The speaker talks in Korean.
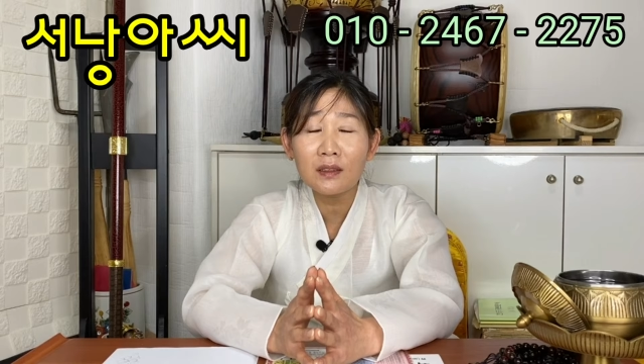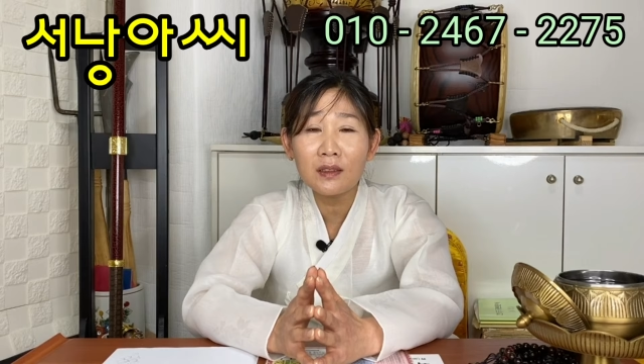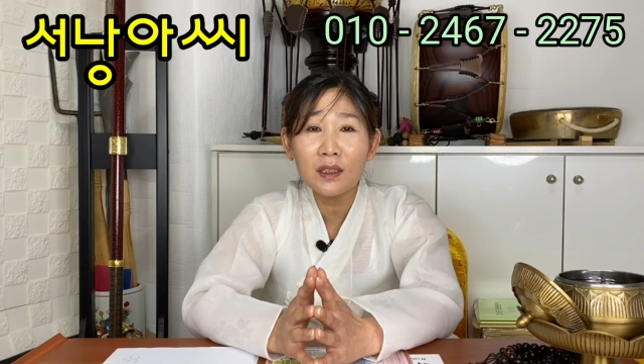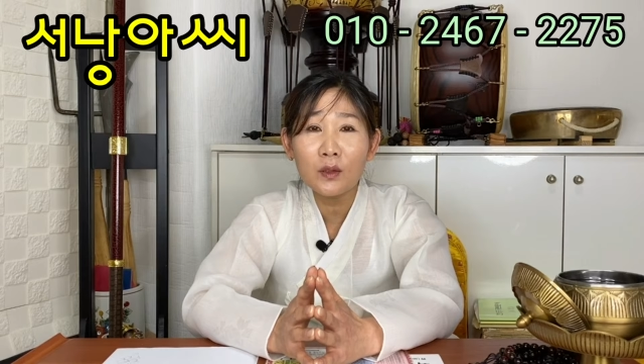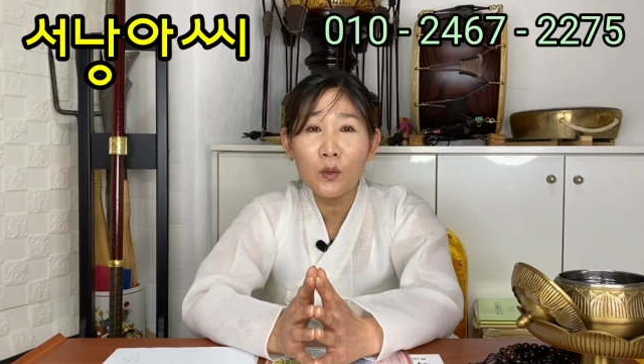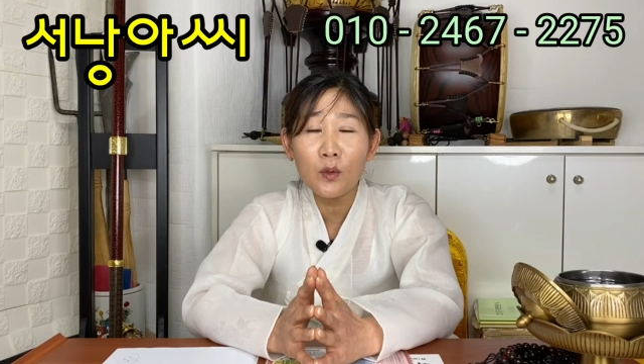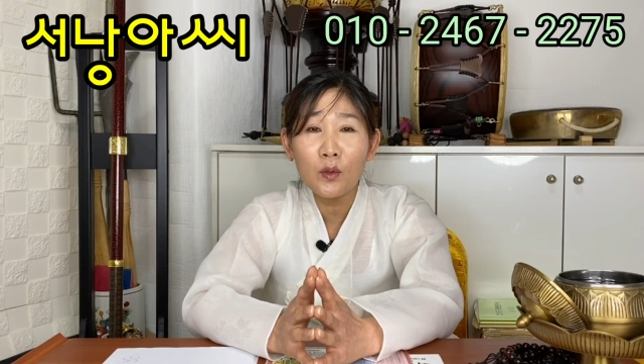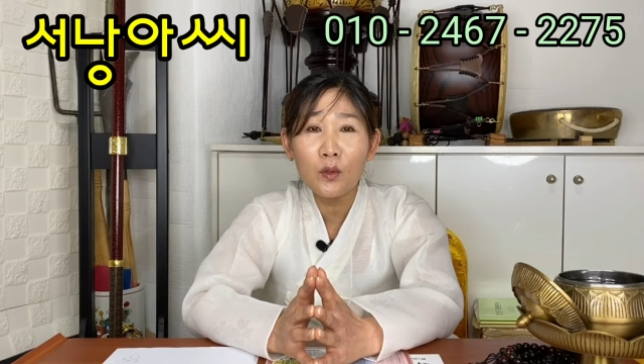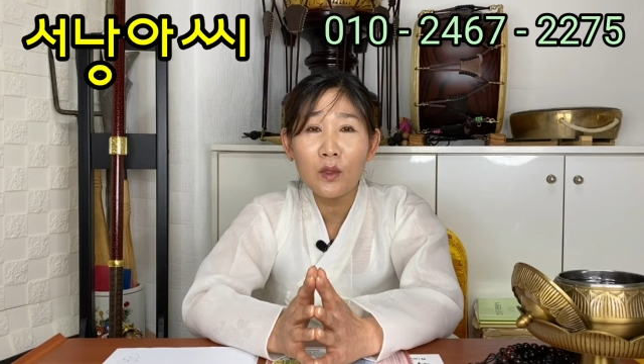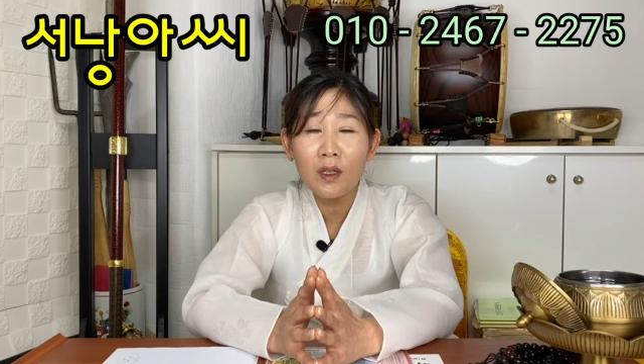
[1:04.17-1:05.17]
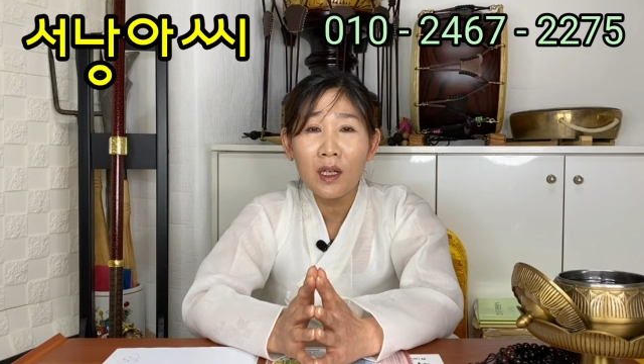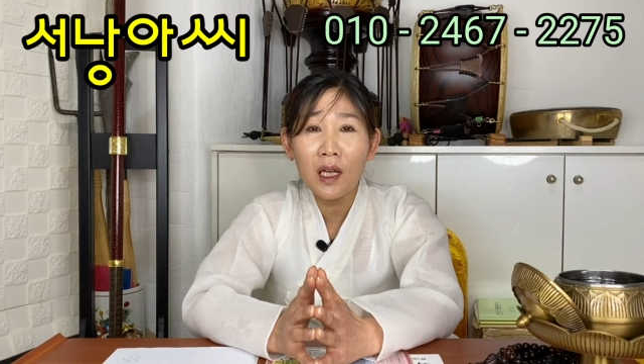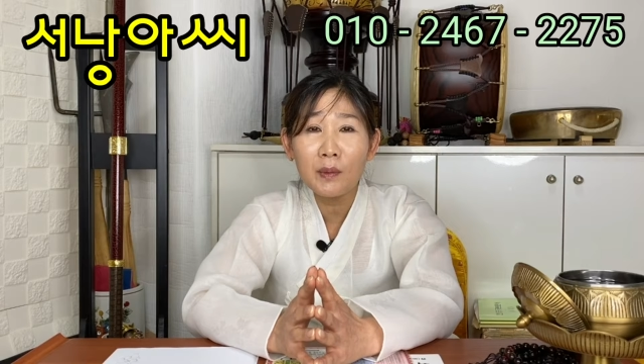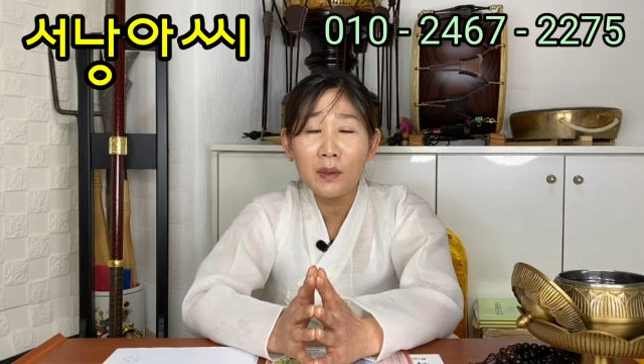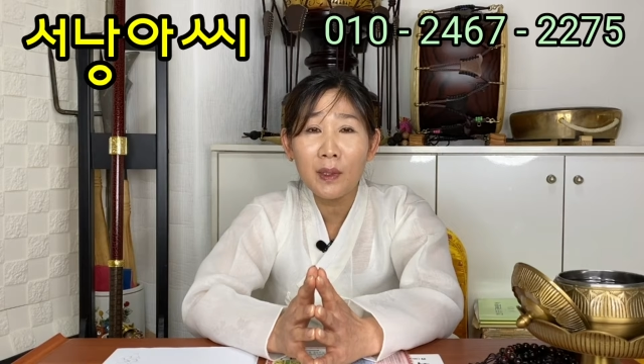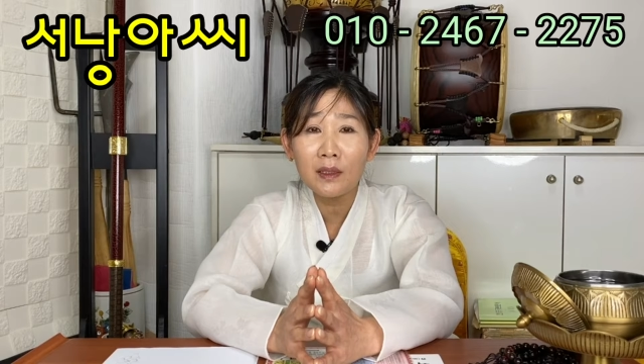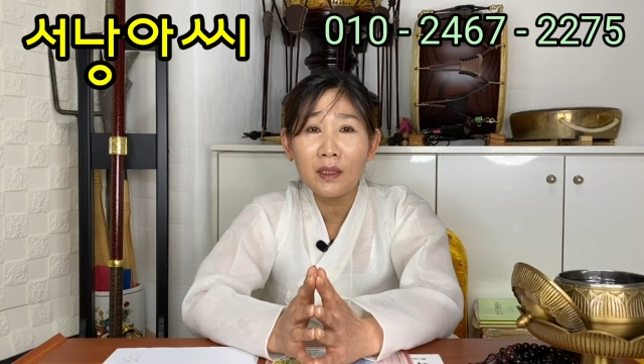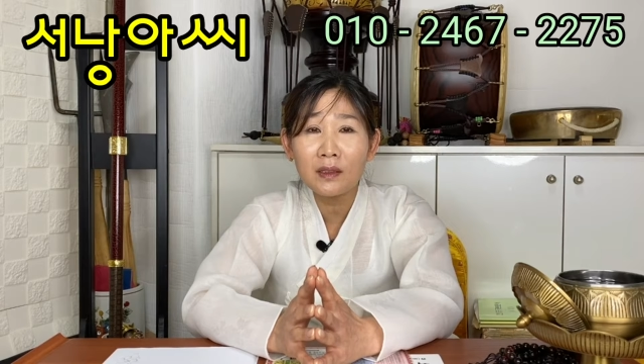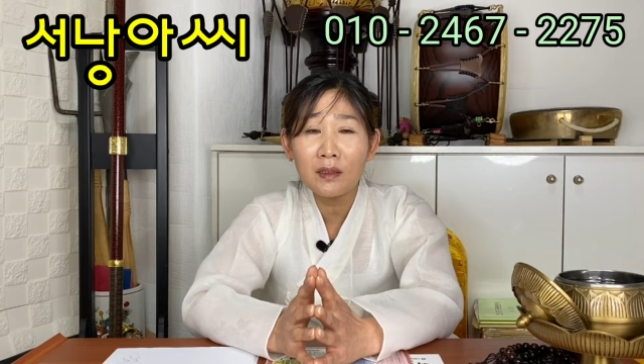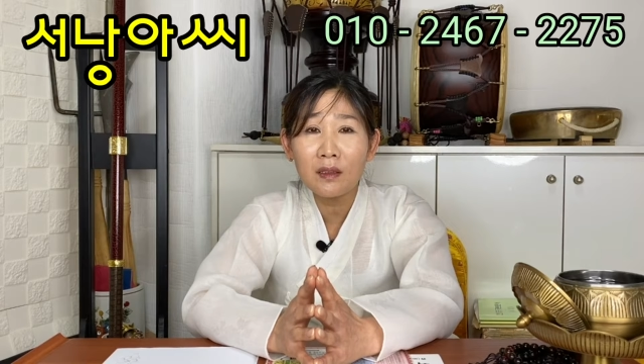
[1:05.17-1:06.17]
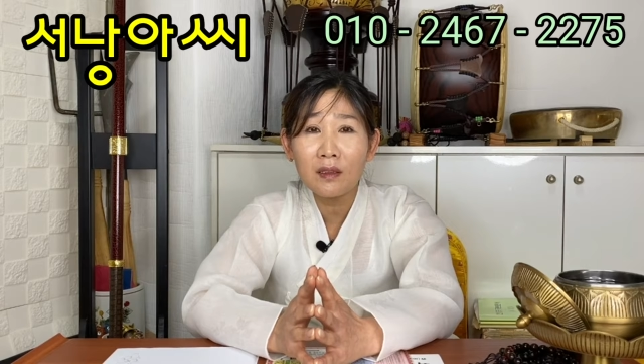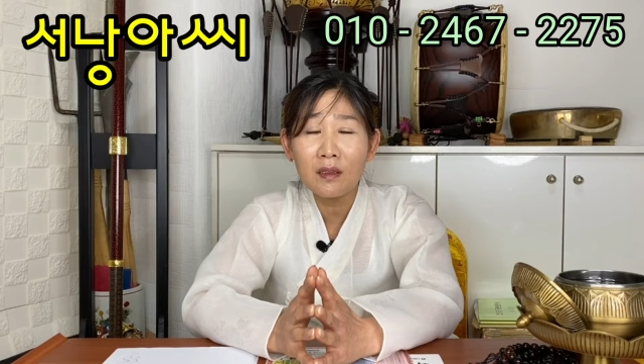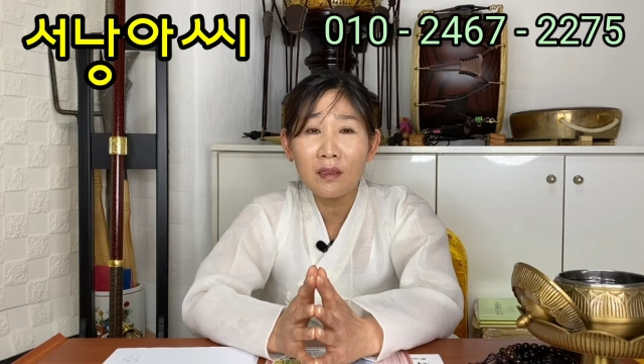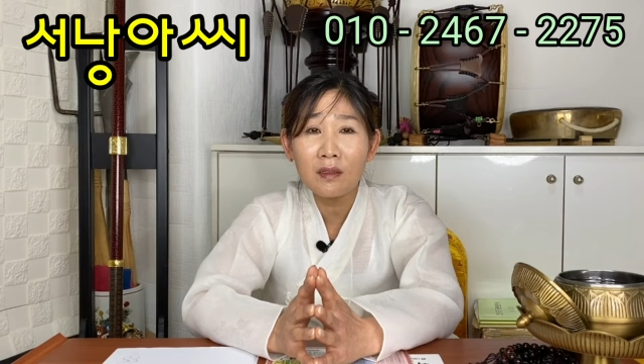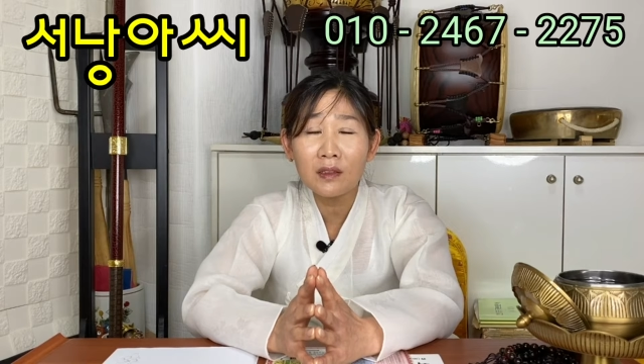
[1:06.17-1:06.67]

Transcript: 드리고 네. 합의 받아서 네.